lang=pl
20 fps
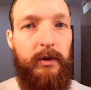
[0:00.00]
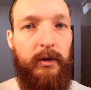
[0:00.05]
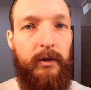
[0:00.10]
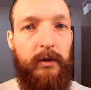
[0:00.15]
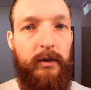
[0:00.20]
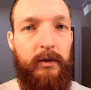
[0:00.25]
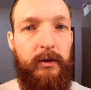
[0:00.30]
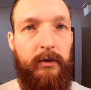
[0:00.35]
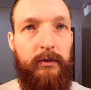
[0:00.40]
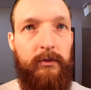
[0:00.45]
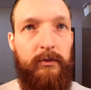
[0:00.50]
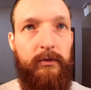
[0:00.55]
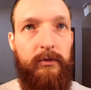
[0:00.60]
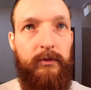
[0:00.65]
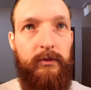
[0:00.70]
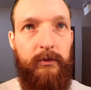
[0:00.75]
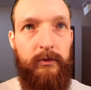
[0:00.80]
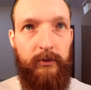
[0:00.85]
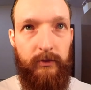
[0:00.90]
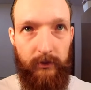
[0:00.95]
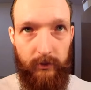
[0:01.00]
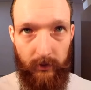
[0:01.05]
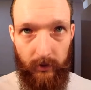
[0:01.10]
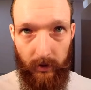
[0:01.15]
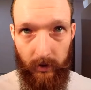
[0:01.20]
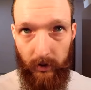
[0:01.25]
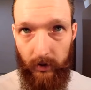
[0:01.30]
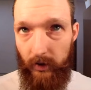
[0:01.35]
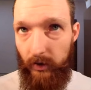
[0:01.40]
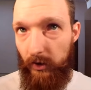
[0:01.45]
to
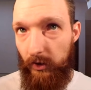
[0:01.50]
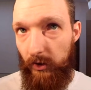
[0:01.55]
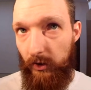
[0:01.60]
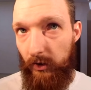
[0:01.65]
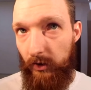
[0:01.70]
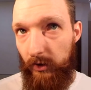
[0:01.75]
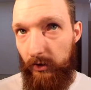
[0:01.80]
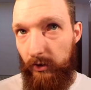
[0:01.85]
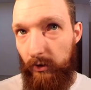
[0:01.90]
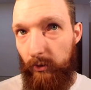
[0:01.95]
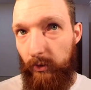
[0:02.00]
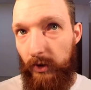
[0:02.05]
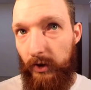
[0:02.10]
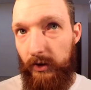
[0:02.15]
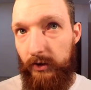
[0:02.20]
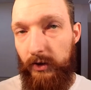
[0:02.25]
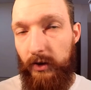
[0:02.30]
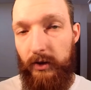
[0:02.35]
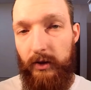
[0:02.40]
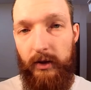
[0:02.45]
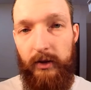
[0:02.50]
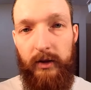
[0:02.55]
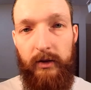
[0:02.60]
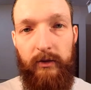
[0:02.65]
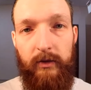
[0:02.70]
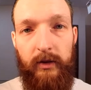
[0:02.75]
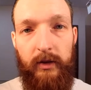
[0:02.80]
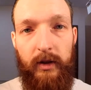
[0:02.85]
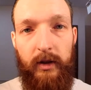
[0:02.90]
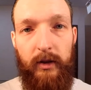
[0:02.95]
dobra
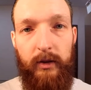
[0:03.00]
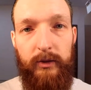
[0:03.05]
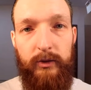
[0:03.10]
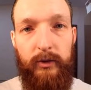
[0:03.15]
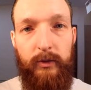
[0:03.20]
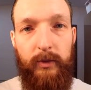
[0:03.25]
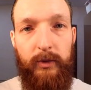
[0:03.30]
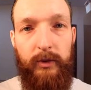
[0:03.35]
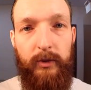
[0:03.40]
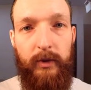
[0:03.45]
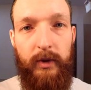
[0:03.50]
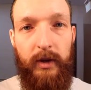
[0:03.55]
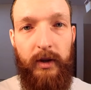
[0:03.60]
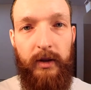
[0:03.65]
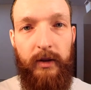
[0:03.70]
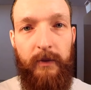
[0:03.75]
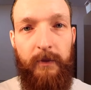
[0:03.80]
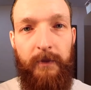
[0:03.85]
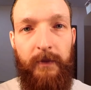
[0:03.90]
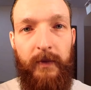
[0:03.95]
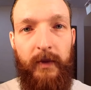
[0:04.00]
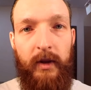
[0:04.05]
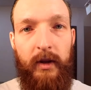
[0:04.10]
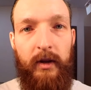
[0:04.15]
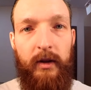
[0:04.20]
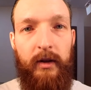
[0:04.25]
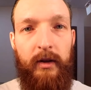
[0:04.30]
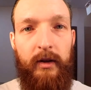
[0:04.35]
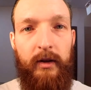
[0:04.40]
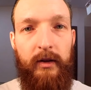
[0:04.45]
alternatywa dla osób, które
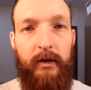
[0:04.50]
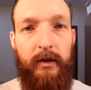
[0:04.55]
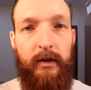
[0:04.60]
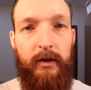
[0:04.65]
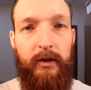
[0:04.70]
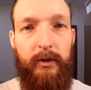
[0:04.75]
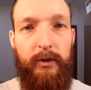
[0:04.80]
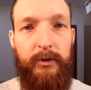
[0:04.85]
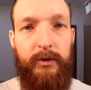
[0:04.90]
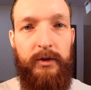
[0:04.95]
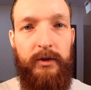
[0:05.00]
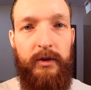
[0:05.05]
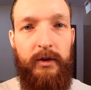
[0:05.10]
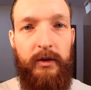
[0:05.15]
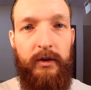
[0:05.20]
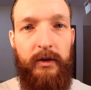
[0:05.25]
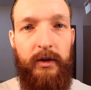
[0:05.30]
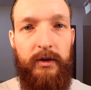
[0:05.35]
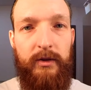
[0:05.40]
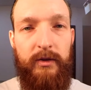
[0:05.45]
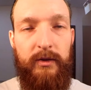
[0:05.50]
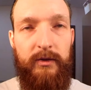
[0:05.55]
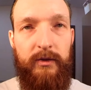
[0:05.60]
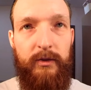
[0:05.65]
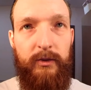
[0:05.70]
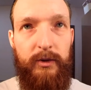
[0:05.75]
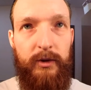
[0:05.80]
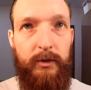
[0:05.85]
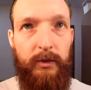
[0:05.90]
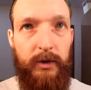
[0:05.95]
już nieco
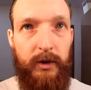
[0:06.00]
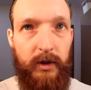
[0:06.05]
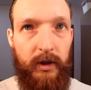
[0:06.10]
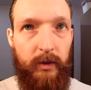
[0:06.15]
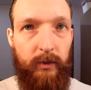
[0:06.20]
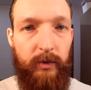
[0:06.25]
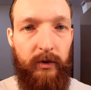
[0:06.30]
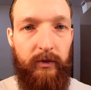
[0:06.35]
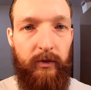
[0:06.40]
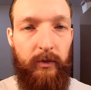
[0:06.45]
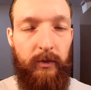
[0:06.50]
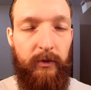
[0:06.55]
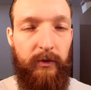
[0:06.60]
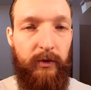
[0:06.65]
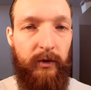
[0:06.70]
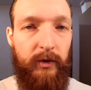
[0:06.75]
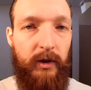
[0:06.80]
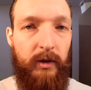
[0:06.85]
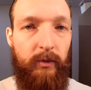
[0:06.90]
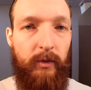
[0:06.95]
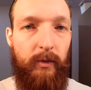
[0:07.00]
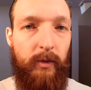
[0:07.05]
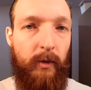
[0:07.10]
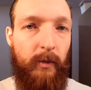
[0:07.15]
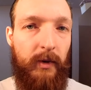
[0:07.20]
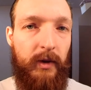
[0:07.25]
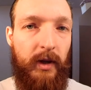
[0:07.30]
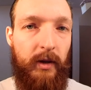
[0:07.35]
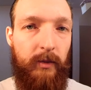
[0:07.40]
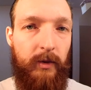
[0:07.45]
znudziły się typowymi wodnymi
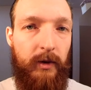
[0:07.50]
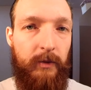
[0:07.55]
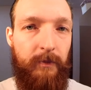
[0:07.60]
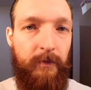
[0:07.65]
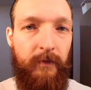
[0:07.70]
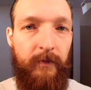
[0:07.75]
pomadami.